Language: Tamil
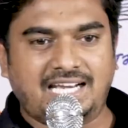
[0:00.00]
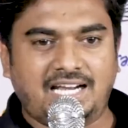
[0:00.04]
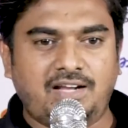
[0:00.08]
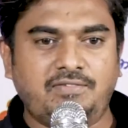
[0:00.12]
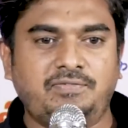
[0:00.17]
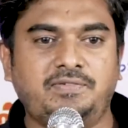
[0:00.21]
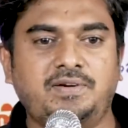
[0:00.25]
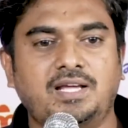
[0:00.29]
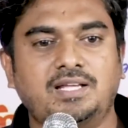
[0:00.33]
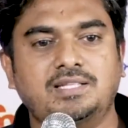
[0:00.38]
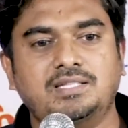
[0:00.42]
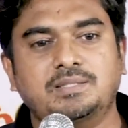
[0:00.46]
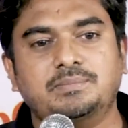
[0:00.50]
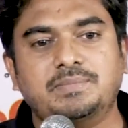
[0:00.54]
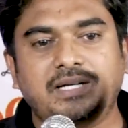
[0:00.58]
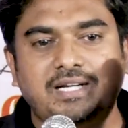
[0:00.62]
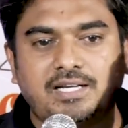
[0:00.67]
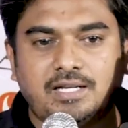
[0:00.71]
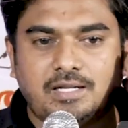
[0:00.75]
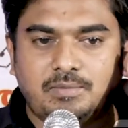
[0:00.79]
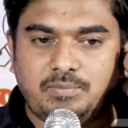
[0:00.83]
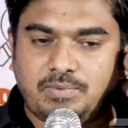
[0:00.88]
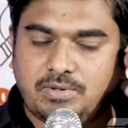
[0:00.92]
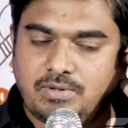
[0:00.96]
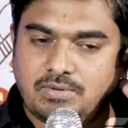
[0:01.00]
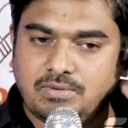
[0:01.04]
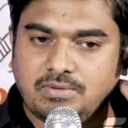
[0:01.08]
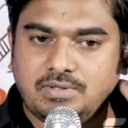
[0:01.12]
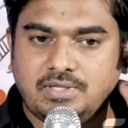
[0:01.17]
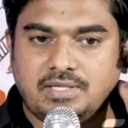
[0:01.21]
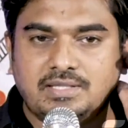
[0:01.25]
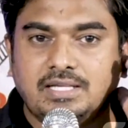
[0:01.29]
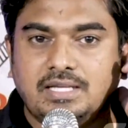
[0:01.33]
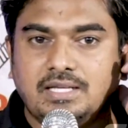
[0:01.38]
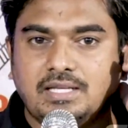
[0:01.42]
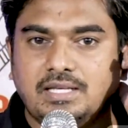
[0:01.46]
கிராஃப்டாக இதை
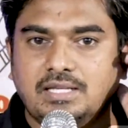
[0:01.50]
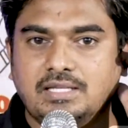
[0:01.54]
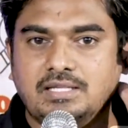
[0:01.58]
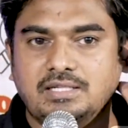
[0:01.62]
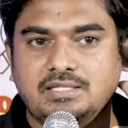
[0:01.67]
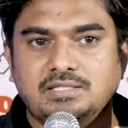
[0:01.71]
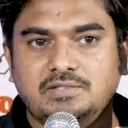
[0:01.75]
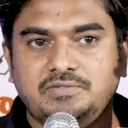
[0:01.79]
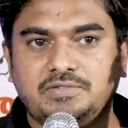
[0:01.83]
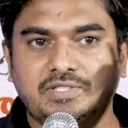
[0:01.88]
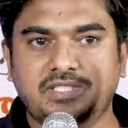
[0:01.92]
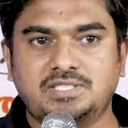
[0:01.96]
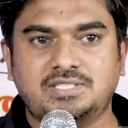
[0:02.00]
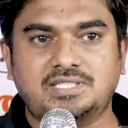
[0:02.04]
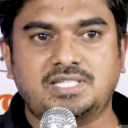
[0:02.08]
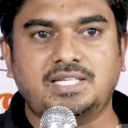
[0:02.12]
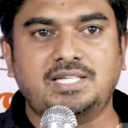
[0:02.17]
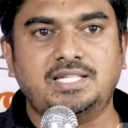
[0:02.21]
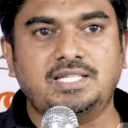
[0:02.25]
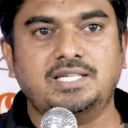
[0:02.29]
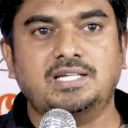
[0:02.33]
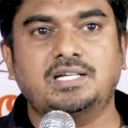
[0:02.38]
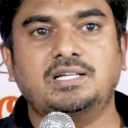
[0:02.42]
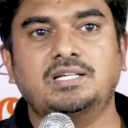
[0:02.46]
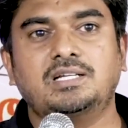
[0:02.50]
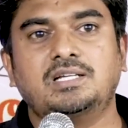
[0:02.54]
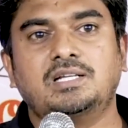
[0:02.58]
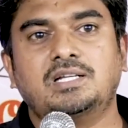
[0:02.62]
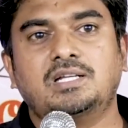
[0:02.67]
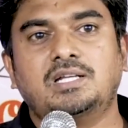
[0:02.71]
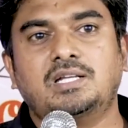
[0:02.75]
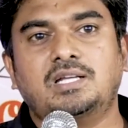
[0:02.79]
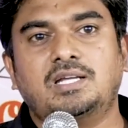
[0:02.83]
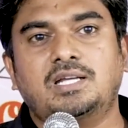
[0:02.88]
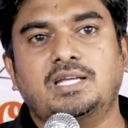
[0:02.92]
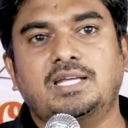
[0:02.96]
பெட்டராக தான் எங்களுக்கு இருந்த ஃபஸ்ட் ஐடியா
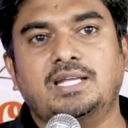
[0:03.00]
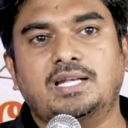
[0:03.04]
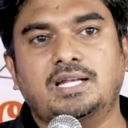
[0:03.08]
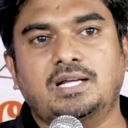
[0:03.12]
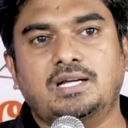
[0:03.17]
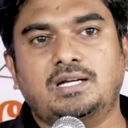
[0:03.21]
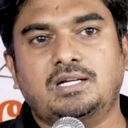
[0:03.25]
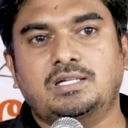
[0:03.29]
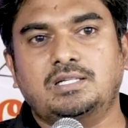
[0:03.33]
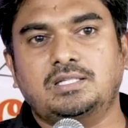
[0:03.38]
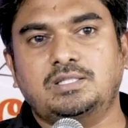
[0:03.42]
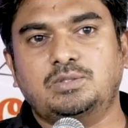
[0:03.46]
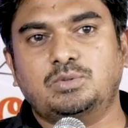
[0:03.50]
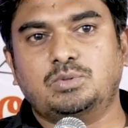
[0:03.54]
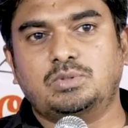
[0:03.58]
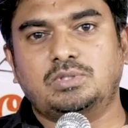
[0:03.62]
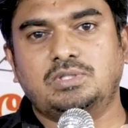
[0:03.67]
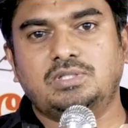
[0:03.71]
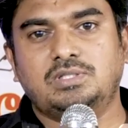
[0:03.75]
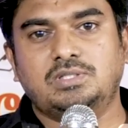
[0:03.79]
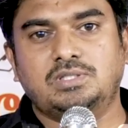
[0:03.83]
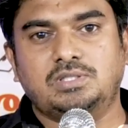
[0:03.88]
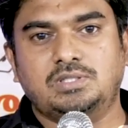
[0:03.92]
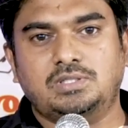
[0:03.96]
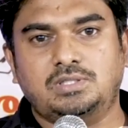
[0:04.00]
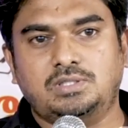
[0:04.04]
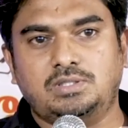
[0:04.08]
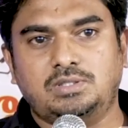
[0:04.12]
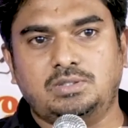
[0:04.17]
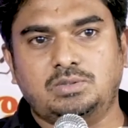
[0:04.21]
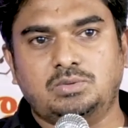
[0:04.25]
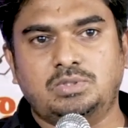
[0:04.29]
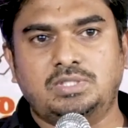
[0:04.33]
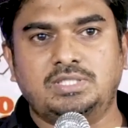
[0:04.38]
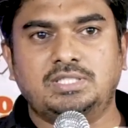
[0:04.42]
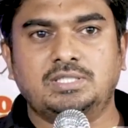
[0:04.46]
ஏன்னா இது ஒரு
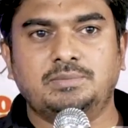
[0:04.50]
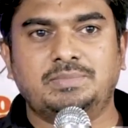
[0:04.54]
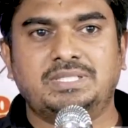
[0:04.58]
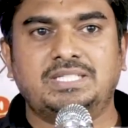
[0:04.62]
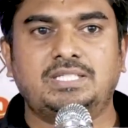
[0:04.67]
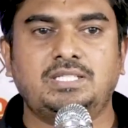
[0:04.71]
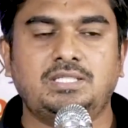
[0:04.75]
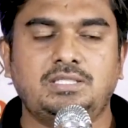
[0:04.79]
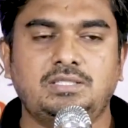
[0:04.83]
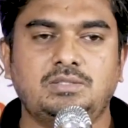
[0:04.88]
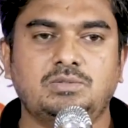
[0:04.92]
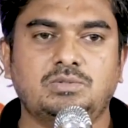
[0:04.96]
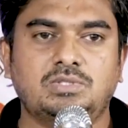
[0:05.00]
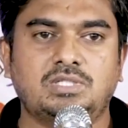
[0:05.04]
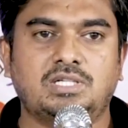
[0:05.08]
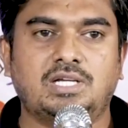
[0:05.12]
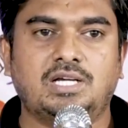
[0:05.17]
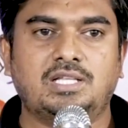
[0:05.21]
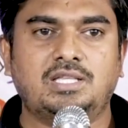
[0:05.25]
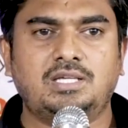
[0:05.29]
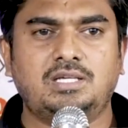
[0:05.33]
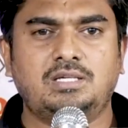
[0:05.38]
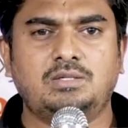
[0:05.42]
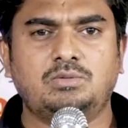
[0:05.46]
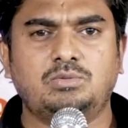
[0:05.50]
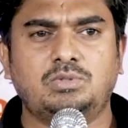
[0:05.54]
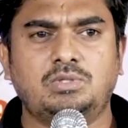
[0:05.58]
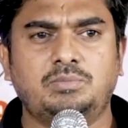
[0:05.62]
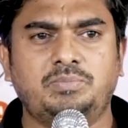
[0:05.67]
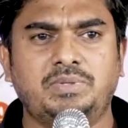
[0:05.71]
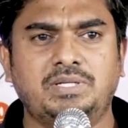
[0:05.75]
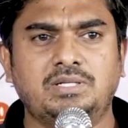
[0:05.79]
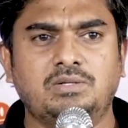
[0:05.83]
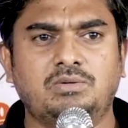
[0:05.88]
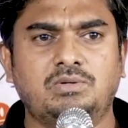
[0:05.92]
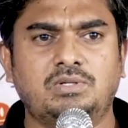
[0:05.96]
ஒரு இந்த மாதிரி ஒரு கதை ஒரு
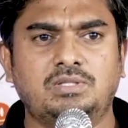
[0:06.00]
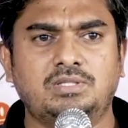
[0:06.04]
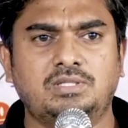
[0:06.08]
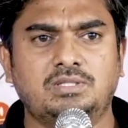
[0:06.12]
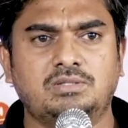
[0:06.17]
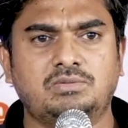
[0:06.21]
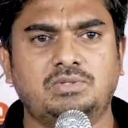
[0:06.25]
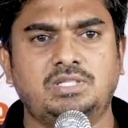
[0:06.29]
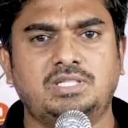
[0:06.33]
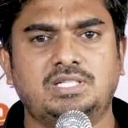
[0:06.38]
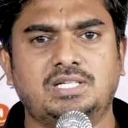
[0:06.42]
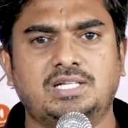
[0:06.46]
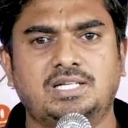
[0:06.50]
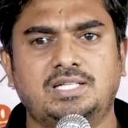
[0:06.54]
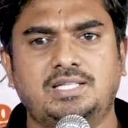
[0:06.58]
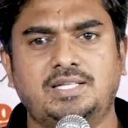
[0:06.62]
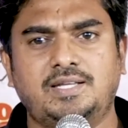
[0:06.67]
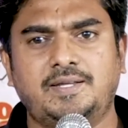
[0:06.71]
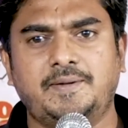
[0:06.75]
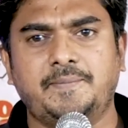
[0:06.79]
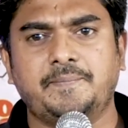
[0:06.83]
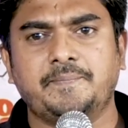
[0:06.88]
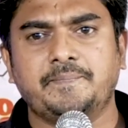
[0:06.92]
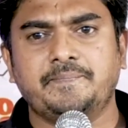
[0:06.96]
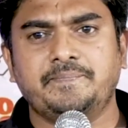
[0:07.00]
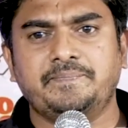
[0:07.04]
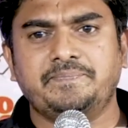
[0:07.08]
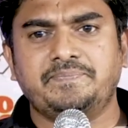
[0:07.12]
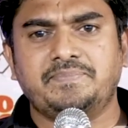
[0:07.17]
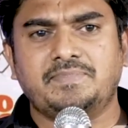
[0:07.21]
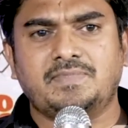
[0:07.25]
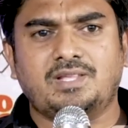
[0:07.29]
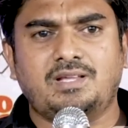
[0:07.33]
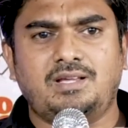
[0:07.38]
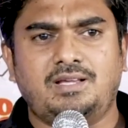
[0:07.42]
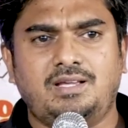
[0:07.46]
பெண் குழந்தை குறித்த கதை
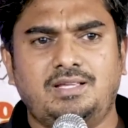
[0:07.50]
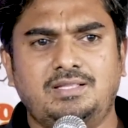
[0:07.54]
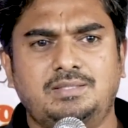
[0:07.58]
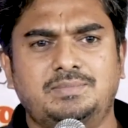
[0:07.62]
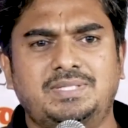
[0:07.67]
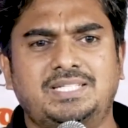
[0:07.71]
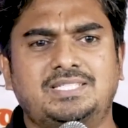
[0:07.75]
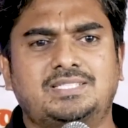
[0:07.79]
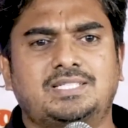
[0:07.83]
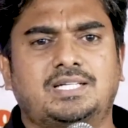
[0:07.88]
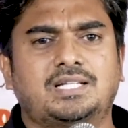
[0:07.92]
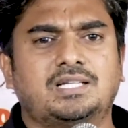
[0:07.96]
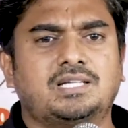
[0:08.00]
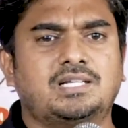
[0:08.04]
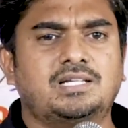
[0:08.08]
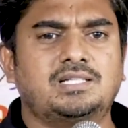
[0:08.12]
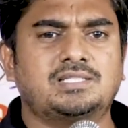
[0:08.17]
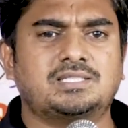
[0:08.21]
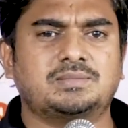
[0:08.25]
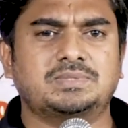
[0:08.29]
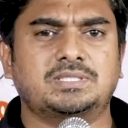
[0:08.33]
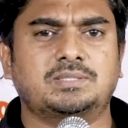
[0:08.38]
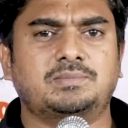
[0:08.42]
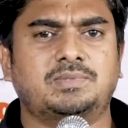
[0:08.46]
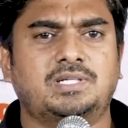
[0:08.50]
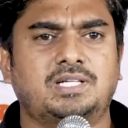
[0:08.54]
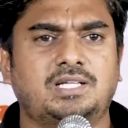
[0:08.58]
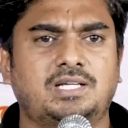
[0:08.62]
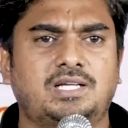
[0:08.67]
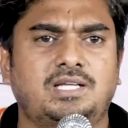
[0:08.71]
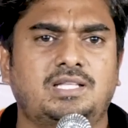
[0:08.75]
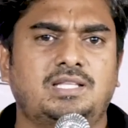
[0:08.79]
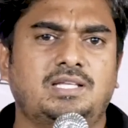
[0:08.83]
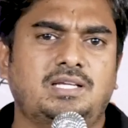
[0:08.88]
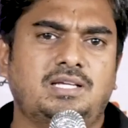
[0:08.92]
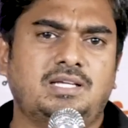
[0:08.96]
இந்த மாதிரி சடங்குகள் சம்மந்தமான
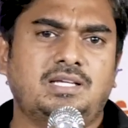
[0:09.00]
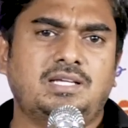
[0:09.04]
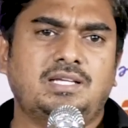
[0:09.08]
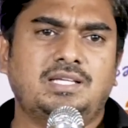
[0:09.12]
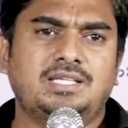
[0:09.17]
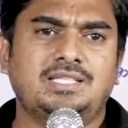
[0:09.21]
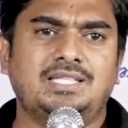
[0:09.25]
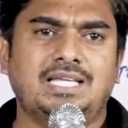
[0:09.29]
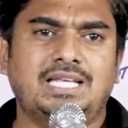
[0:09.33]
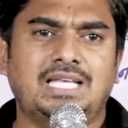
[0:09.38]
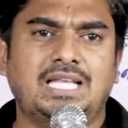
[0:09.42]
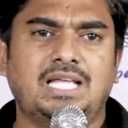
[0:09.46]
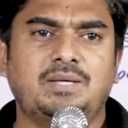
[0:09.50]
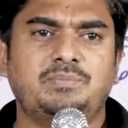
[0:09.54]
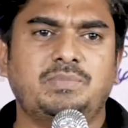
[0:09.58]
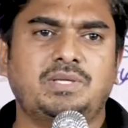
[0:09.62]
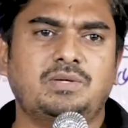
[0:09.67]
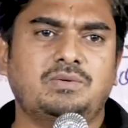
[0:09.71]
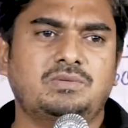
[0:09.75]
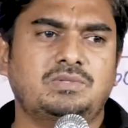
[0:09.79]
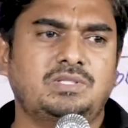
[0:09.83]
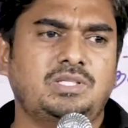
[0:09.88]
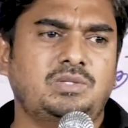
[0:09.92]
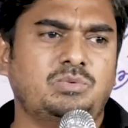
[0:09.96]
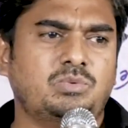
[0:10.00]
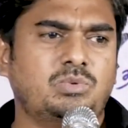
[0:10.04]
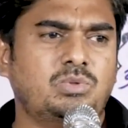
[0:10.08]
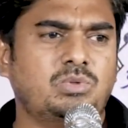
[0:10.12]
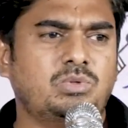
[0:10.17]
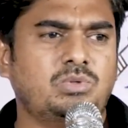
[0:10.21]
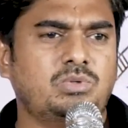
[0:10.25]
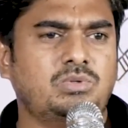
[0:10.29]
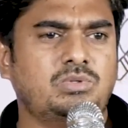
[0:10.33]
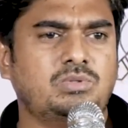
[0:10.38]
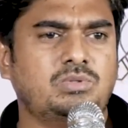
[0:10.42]
கதை இது எல்லாமே வந்து இவ்வளோ